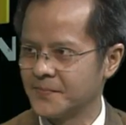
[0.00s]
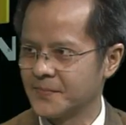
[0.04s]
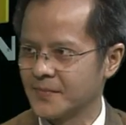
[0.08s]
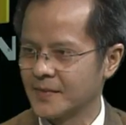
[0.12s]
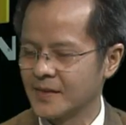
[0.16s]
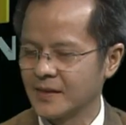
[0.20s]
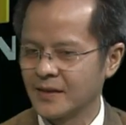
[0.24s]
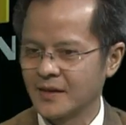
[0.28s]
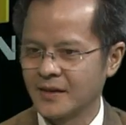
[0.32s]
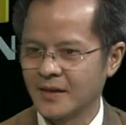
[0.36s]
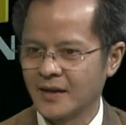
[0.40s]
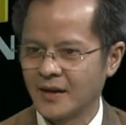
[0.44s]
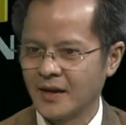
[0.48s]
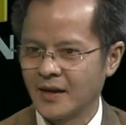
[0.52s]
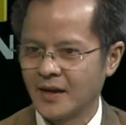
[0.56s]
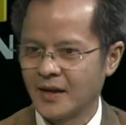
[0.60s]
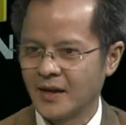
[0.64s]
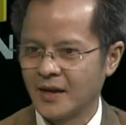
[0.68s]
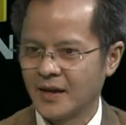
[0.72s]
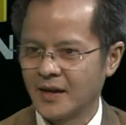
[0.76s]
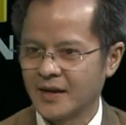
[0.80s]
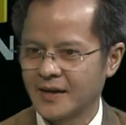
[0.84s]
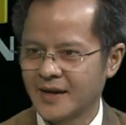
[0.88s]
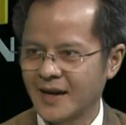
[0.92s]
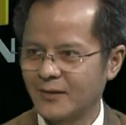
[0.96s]
Ừ.
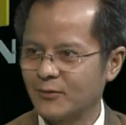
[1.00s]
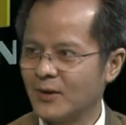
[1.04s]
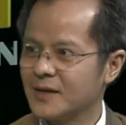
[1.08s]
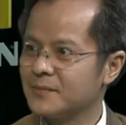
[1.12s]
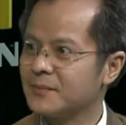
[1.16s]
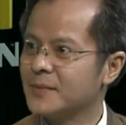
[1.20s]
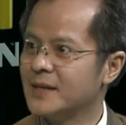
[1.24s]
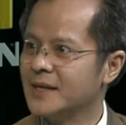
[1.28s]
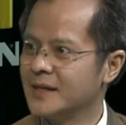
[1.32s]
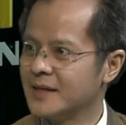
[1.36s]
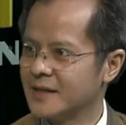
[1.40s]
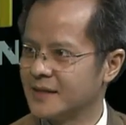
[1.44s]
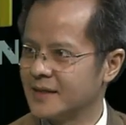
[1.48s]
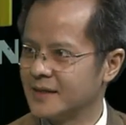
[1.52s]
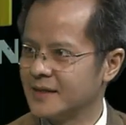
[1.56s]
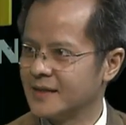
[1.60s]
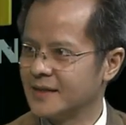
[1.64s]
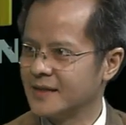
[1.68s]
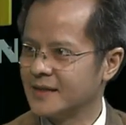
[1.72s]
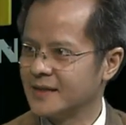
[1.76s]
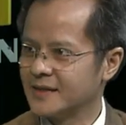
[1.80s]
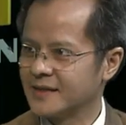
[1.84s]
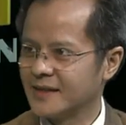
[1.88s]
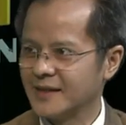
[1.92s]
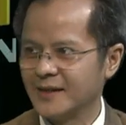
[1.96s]
Các quán bia
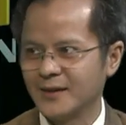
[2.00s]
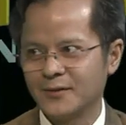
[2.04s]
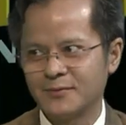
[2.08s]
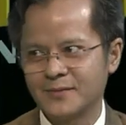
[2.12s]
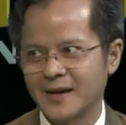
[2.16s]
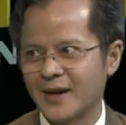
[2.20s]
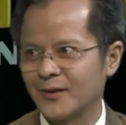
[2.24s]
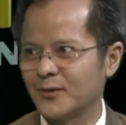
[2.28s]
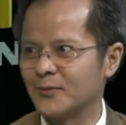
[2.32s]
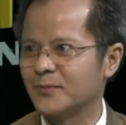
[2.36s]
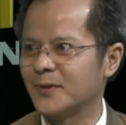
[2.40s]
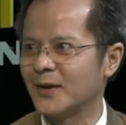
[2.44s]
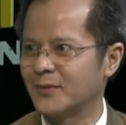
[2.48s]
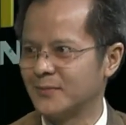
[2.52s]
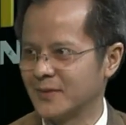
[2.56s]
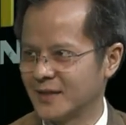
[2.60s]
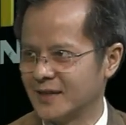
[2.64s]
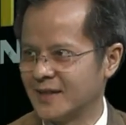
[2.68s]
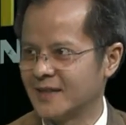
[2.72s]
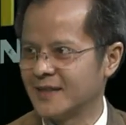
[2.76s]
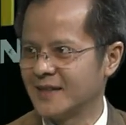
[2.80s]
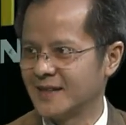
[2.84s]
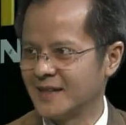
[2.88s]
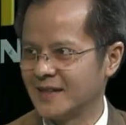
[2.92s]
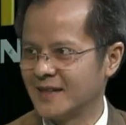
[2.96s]
thì lúc ừ. nào cũng đông
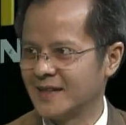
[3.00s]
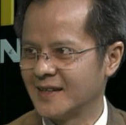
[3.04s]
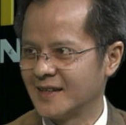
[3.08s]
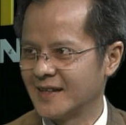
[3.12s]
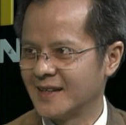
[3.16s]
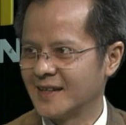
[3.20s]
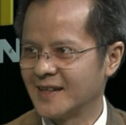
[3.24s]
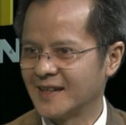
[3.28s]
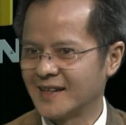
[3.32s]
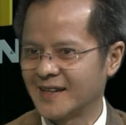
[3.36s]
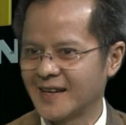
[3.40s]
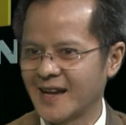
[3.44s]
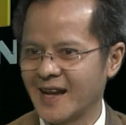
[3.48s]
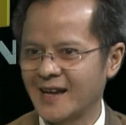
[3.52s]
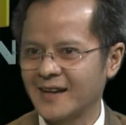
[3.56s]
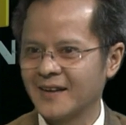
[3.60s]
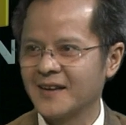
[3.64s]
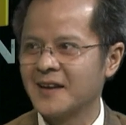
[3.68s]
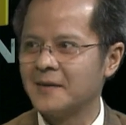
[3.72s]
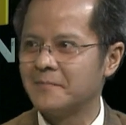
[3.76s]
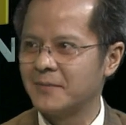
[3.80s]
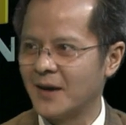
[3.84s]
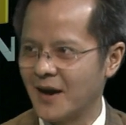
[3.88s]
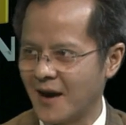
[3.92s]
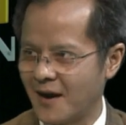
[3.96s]
người. Các
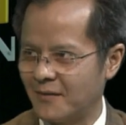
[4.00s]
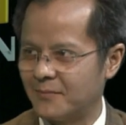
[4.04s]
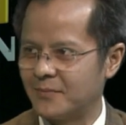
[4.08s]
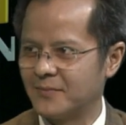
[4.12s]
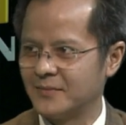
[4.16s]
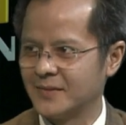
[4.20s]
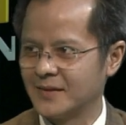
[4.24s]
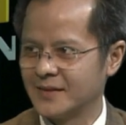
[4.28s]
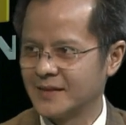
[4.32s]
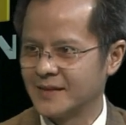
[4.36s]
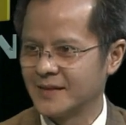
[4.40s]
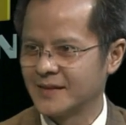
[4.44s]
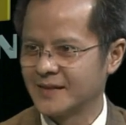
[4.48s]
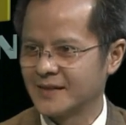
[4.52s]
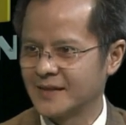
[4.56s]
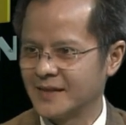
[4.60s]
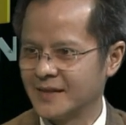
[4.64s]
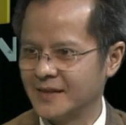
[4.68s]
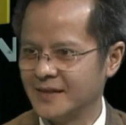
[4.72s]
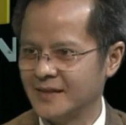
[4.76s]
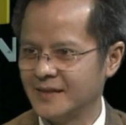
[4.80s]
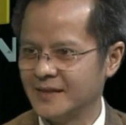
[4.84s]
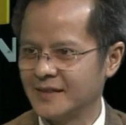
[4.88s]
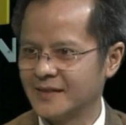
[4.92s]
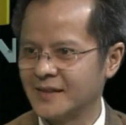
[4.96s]
lớp học
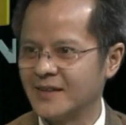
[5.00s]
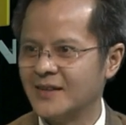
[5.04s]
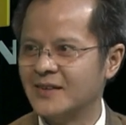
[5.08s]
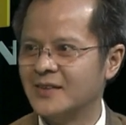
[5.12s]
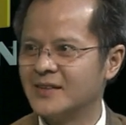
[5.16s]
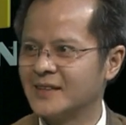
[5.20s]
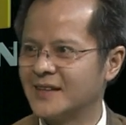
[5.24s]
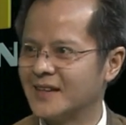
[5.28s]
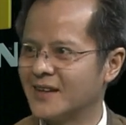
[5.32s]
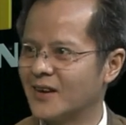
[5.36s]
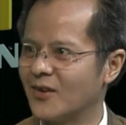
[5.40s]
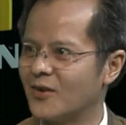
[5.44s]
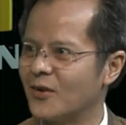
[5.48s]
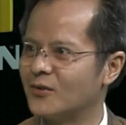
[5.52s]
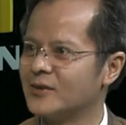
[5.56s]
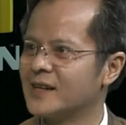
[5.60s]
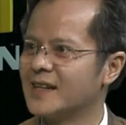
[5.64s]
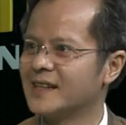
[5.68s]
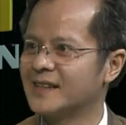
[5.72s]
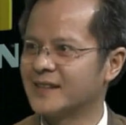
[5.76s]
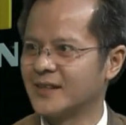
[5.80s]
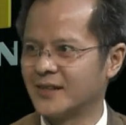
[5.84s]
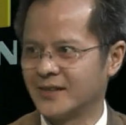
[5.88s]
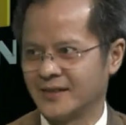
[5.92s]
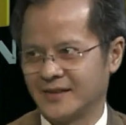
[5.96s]
thì thường chỉ có con nít
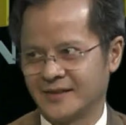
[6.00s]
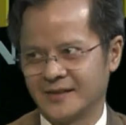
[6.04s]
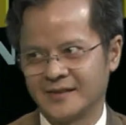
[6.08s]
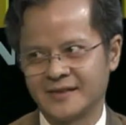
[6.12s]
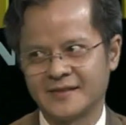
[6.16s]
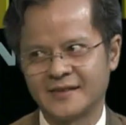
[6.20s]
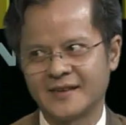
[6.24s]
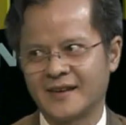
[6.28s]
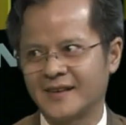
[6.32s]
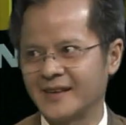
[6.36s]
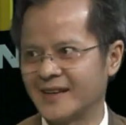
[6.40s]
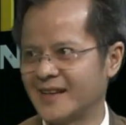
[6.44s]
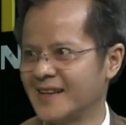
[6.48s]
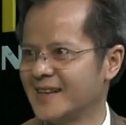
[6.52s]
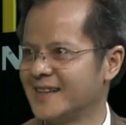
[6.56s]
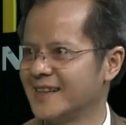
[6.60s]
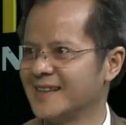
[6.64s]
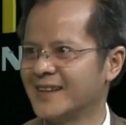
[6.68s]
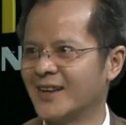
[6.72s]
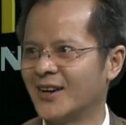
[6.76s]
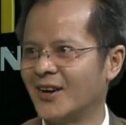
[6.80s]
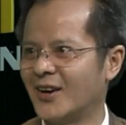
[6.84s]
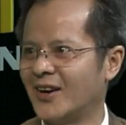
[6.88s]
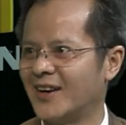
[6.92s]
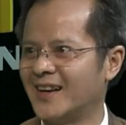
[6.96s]
thôi, rất ít
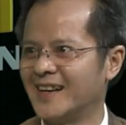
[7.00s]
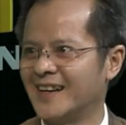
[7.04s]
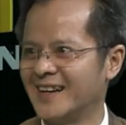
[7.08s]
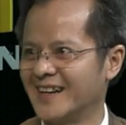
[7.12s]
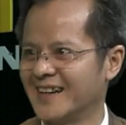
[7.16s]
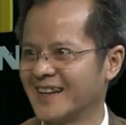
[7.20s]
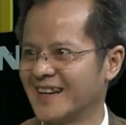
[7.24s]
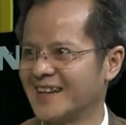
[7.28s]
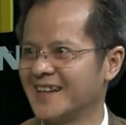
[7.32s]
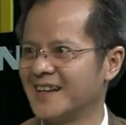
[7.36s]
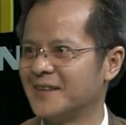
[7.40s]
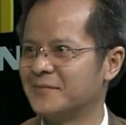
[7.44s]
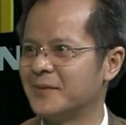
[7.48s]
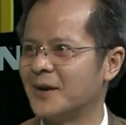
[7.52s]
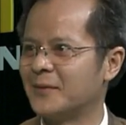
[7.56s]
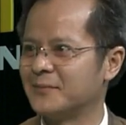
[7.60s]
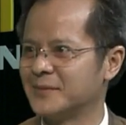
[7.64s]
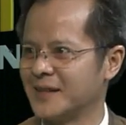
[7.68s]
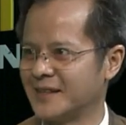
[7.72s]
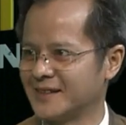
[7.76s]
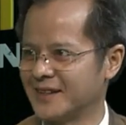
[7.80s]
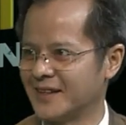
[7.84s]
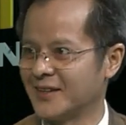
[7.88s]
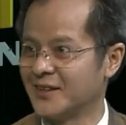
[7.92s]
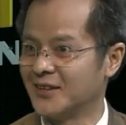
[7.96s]
có cái lớp học
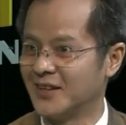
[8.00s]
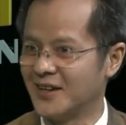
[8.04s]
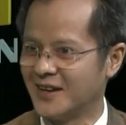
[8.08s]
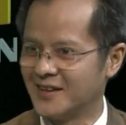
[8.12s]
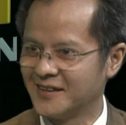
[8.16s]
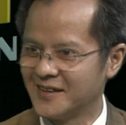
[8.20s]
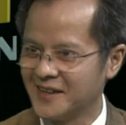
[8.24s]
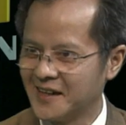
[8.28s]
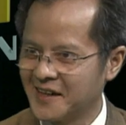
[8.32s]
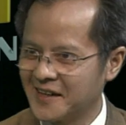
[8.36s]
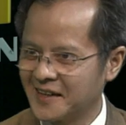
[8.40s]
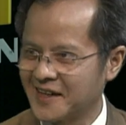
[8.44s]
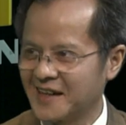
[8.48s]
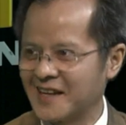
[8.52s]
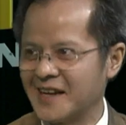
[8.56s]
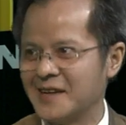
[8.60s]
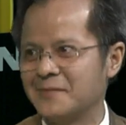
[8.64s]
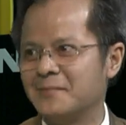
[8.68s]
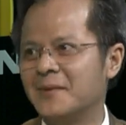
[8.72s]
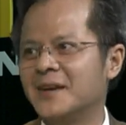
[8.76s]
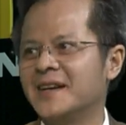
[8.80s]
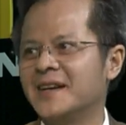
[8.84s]
dành cho người lớn. Ừ. Cách đây 10